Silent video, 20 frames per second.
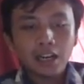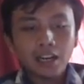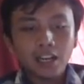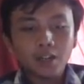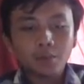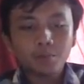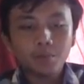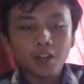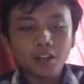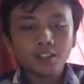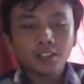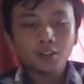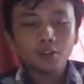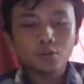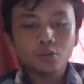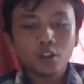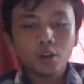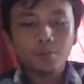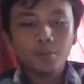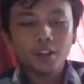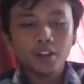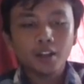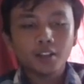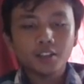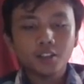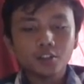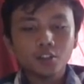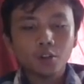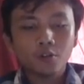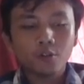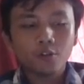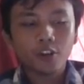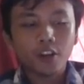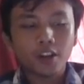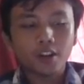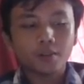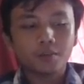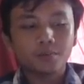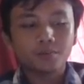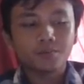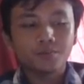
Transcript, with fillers: Alat belajar untuk aplikasi software.